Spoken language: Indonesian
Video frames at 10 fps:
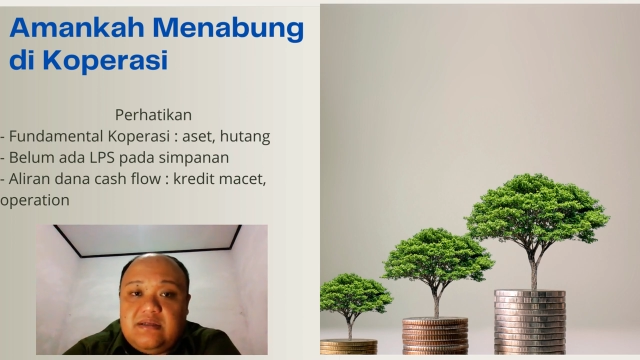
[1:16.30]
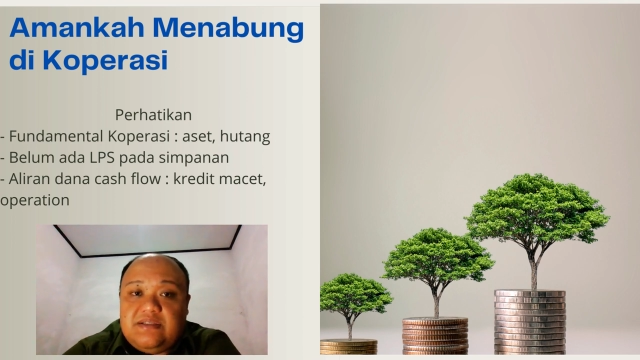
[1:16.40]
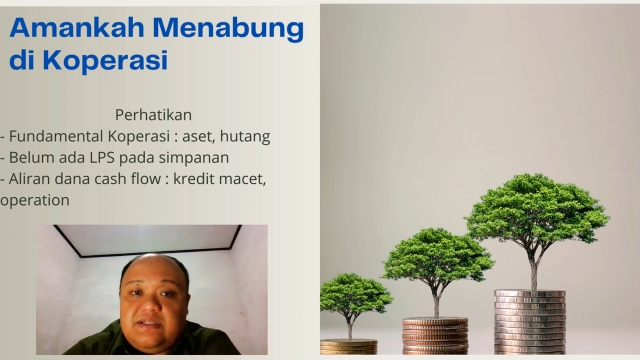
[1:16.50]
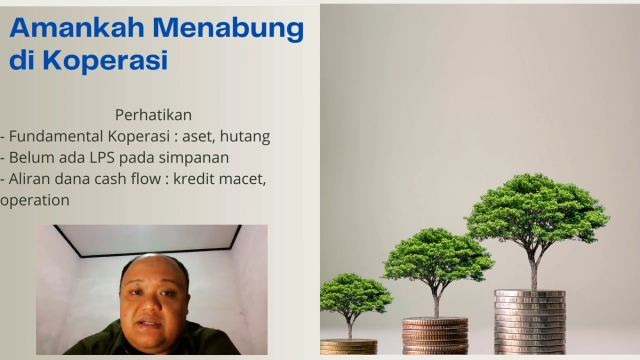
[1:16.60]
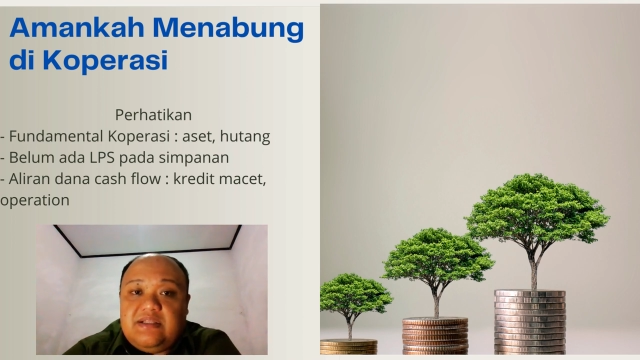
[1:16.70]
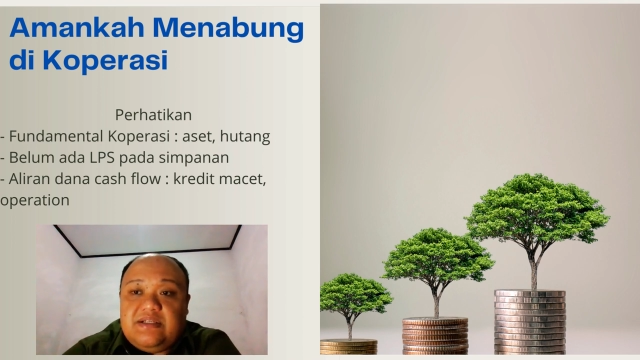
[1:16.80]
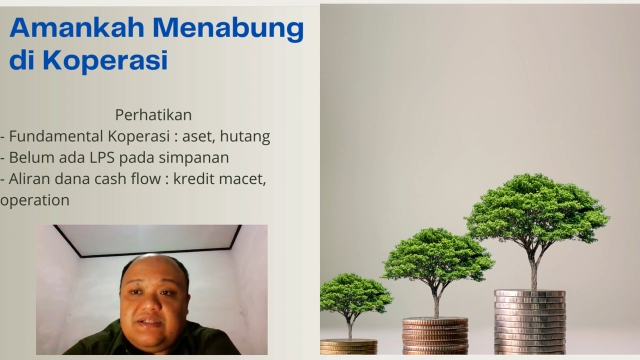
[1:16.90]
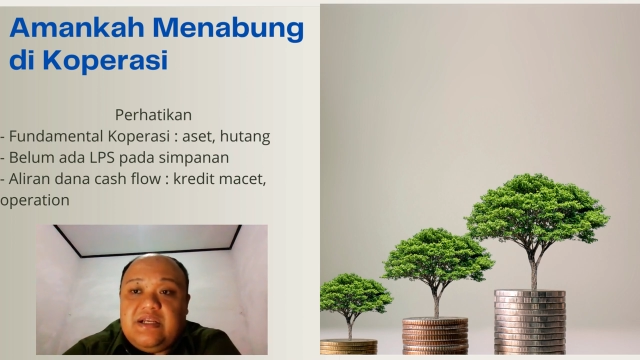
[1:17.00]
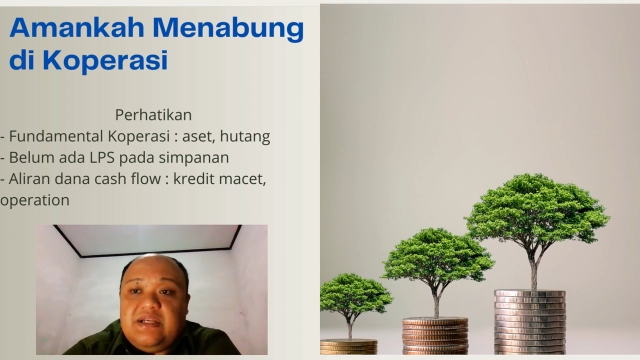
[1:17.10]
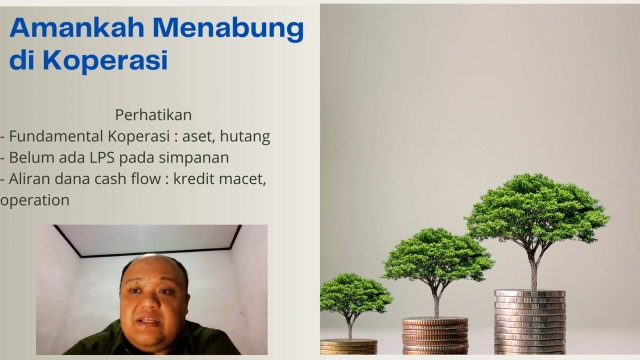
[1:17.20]
Eh, jika
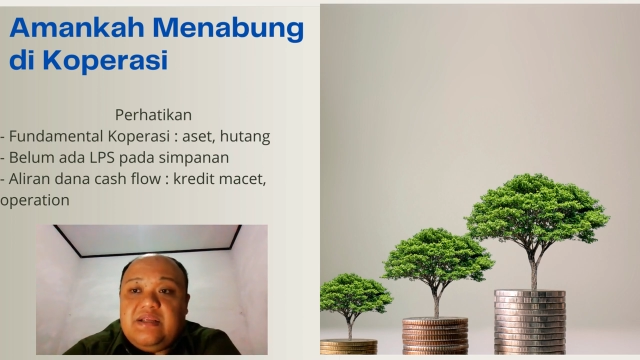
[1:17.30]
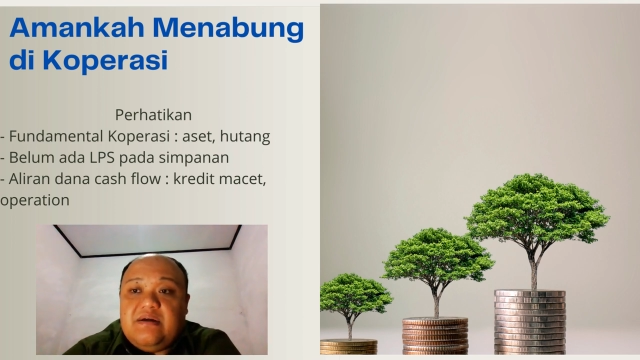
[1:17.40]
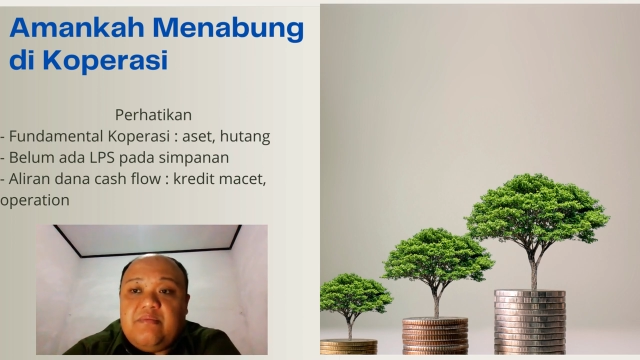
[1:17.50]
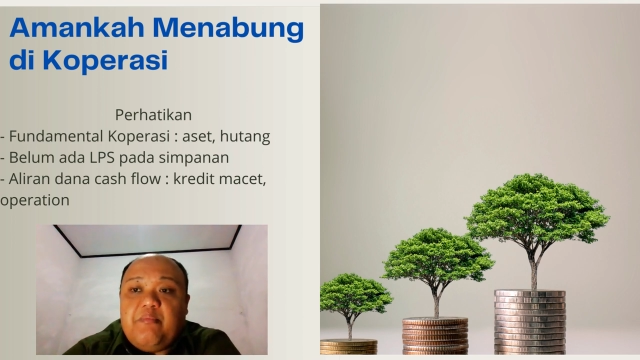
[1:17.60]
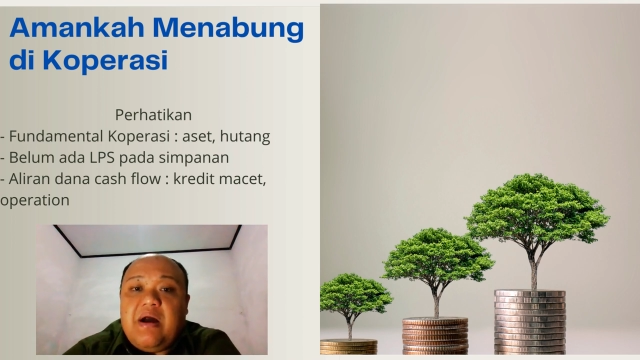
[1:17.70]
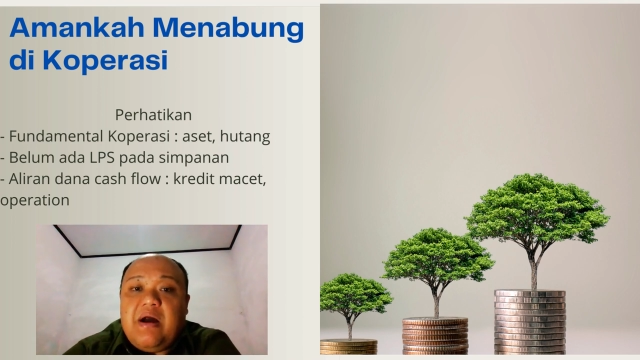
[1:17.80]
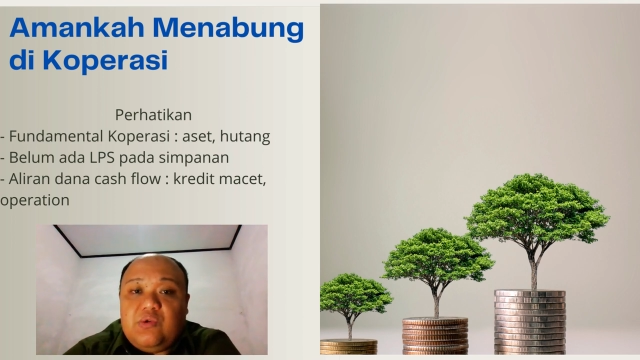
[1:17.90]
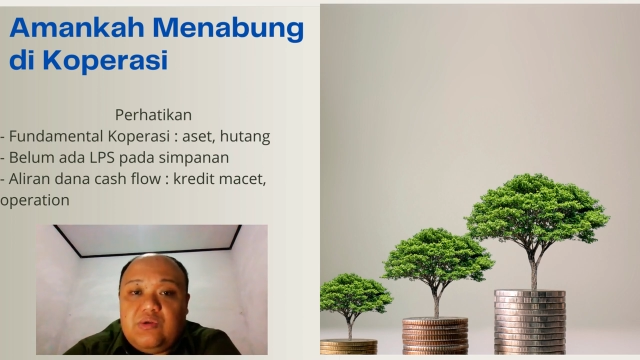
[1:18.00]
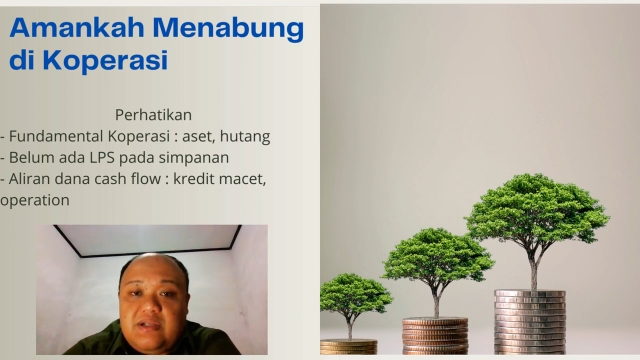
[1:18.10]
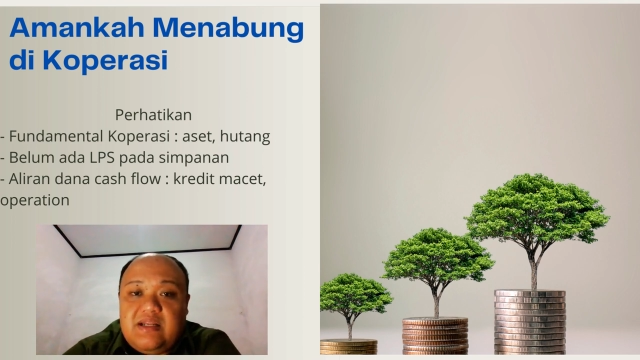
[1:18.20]
terjadi
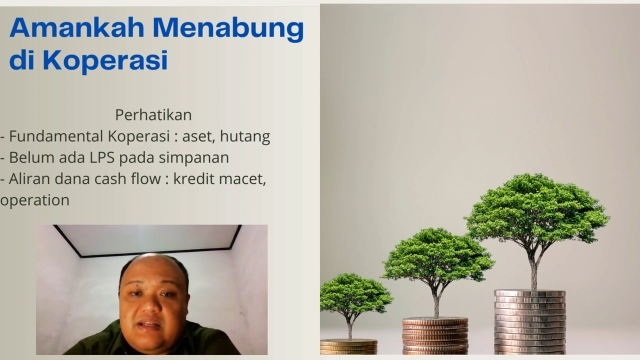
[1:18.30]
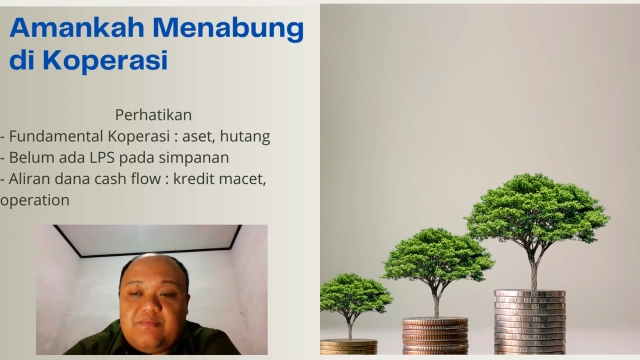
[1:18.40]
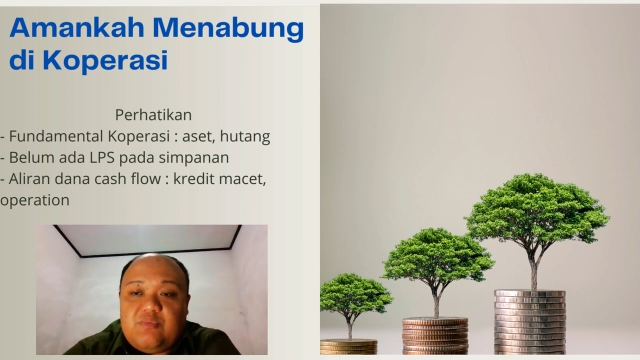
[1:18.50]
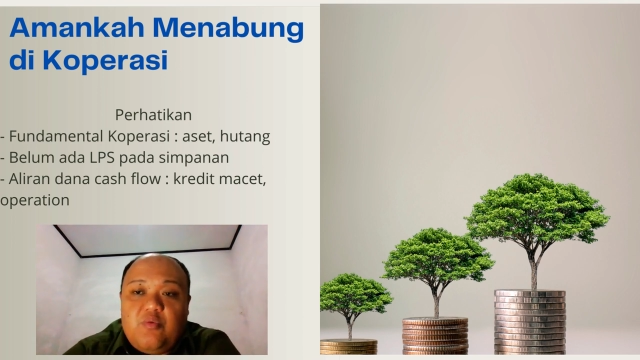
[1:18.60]
bangkrut dalam